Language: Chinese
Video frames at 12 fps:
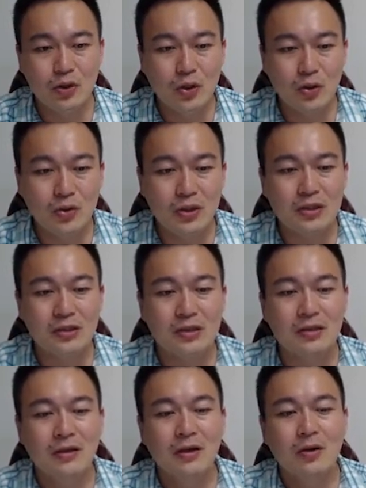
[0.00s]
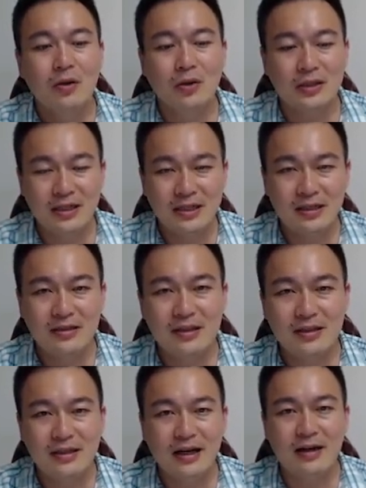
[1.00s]
就是我在设计
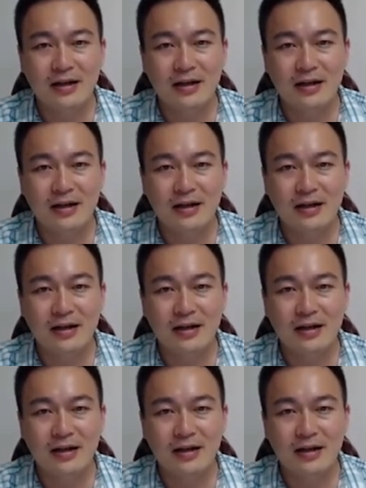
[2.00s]
上